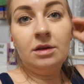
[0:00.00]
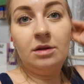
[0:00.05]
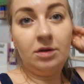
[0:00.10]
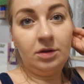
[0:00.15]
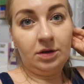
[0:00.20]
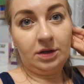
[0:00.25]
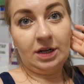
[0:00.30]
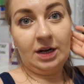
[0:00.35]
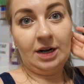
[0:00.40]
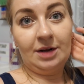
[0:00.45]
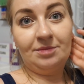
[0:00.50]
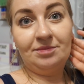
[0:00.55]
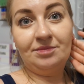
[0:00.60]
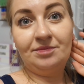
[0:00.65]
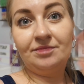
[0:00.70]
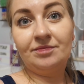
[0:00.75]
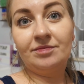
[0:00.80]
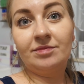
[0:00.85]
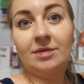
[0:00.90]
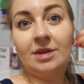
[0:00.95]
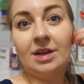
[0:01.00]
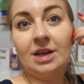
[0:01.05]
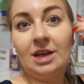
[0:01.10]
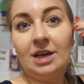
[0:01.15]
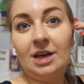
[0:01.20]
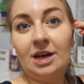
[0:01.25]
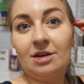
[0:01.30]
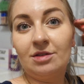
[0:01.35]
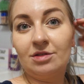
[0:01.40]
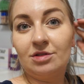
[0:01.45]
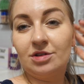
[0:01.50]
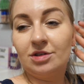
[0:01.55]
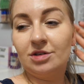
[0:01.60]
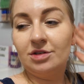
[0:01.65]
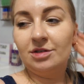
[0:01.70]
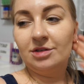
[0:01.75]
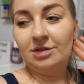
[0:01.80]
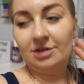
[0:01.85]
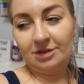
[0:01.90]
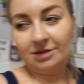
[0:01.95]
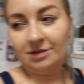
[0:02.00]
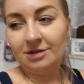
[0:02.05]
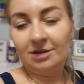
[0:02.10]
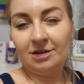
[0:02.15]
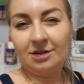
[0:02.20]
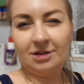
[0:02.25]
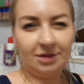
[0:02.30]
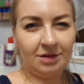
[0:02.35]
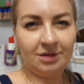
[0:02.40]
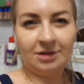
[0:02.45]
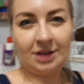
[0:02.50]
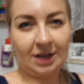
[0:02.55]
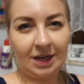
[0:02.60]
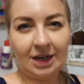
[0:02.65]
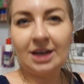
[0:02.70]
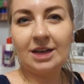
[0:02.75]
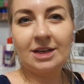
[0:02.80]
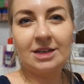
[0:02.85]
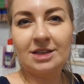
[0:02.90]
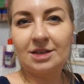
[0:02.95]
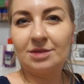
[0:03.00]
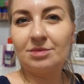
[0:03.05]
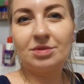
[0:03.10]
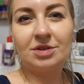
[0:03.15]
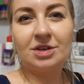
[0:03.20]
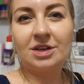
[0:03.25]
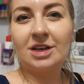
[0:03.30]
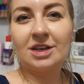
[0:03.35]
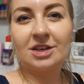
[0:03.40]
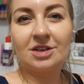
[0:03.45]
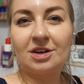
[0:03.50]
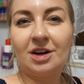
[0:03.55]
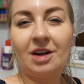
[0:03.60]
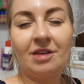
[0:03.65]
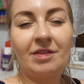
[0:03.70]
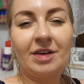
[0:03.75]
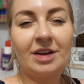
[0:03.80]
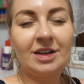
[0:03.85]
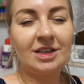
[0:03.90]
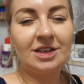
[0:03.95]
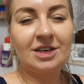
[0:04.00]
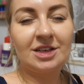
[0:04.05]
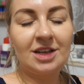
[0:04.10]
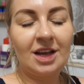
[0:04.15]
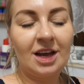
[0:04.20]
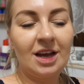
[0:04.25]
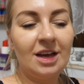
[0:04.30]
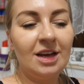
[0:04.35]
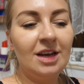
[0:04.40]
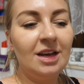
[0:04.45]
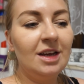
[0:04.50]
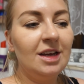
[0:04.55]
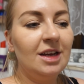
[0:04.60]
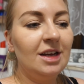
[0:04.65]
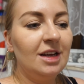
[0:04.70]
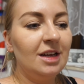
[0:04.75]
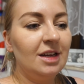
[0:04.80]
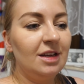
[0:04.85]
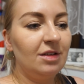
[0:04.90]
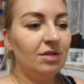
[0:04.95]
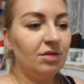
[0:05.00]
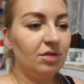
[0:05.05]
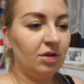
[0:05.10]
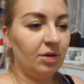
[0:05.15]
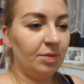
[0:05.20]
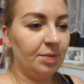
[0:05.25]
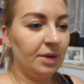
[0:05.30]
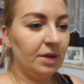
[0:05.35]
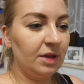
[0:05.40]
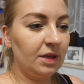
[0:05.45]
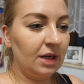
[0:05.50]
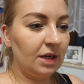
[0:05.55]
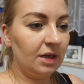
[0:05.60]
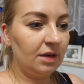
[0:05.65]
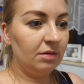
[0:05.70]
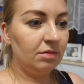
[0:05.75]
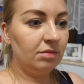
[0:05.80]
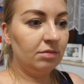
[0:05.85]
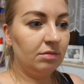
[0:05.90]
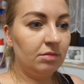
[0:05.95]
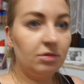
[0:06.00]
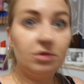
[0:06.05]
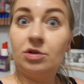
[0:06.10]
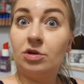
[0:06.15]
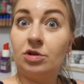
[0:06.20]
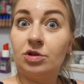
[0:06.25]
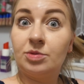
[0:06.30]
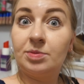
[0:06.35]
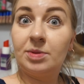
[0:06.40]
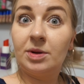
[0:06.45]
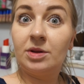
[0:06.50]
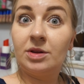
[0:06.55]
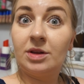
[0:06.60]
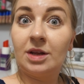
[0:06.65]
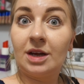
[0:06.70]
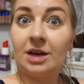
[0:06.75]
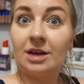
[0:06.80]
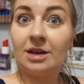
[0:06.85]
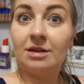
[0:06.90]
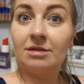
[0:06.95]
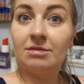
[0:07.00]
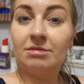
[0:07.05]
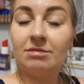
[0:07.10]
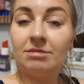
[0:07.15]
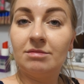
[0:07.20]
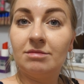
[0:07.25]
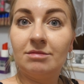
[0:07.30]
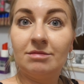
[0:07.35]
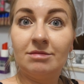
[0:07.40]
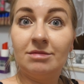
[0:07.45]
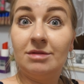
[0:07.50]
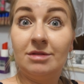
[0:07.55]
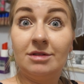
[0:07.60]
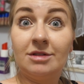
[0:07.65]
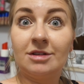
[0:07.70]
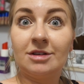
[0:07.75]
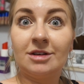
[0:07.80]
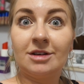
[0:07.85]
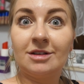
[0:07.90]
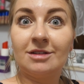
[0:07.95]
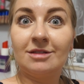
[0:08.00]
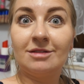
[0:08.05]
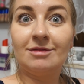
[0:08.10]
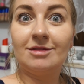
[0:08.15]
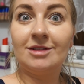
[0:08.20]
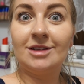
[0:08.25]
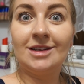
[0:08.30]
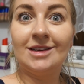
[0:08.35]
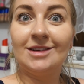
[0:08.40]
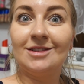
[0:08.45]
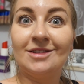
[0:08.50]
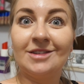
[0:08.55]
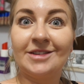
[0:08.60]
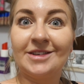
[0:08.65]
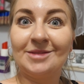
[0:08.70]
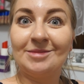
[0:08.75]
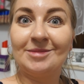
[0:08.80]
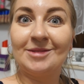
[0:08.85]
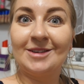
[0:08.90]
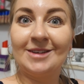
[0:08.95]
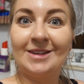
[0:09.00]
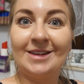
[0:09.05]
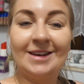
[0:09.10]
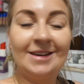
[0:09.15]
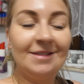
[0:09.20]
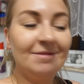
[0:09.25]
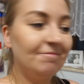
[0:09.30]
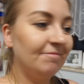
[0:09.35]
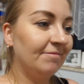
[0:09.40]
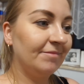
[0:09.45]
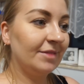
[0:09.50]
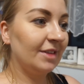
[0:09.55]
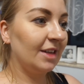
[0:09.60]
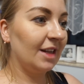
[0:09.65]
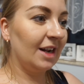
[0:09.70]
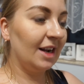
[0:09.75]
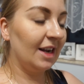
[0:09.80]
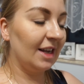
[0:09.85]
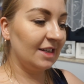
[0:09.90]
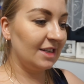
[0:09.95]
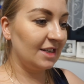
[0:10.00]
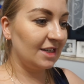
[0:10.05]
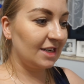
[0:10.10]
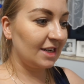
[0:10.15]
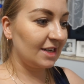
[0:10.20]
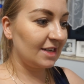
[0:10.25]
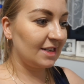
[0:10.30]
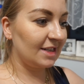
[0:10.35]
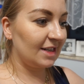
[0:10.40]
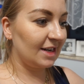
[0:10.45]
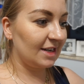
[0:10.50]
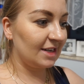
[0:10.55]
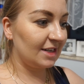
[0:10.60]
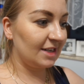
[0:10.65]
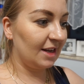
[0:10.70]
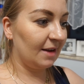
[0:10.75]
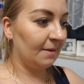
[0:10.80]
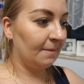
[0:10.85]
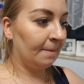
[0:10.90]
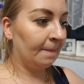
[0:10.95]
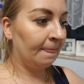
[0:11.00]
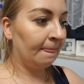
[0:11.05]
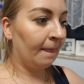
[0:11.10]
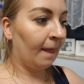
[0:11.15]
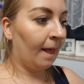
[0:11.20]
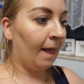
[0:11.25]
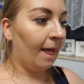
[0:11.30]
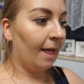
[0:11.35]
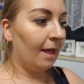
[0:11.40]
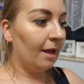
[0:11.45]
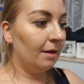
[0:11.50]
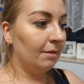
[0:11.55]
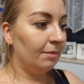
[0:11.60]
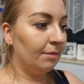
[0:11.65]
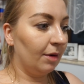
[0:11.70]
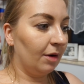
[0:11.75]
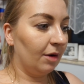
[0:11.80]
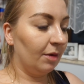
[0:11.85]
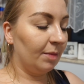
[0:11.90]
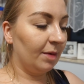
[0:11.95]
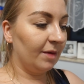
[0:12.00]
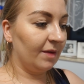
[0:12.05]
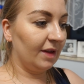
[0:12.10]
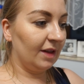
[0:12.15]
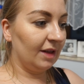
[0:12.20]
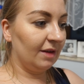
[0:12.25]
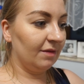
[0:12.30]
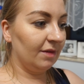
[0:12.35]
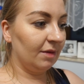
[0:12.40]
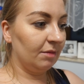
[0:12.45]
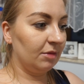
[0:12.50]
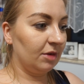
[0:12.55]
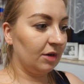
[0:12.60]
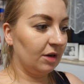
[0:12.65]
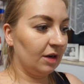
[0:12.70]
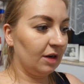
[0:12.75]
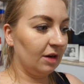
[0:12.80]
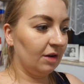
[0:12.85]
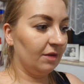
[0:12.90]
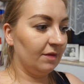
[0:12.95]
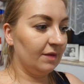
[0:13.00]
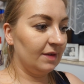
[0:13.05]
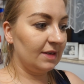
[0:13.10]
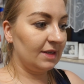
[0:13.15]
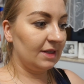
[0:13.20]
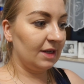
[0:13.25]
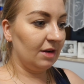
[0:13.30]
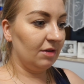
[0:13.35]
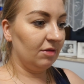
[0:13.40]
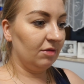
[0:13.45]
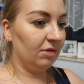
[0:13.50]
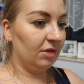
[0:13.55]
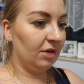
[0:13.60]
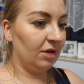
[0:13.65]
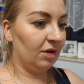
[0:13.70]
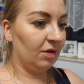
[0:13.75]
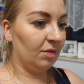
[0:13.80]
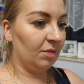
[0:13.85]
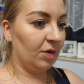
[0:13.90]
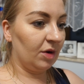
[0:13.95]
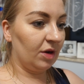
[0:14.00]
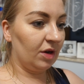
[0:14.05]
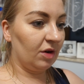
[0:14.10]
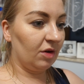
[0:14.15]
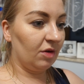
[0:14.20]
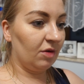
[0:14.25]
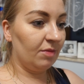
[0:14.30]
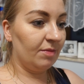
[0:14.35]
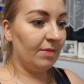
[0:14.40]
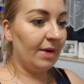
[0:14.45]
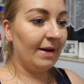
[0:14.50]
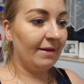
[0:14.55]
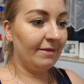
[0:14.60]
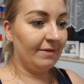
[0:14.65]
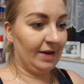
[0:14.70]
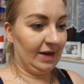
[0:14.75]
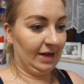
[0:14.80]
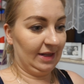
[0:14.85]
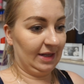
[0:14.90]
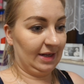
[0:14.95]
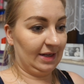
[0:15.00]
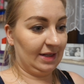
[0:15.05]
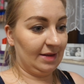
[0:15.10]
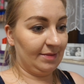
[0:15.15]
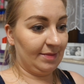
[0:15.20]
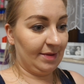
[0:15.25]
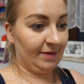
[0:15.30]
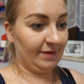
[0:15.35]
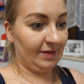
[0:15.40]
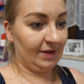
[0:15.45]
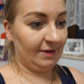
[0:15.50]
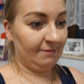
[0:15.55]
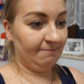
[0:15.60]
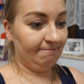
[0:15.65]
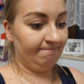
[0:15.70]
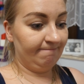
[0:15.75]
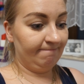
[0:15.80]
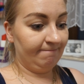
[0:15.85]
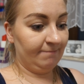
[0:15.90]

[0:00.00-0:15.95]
No i tyle. I ja już no, taka jestem przygaszona faktycznie. Jutro piątek? Jutro już piątek. Boże, jak tu minęło szybko, nie? Dajcie czas strasznie. Poopowiadam Wam trochę o weselu i o moich obawach tak naprawdę.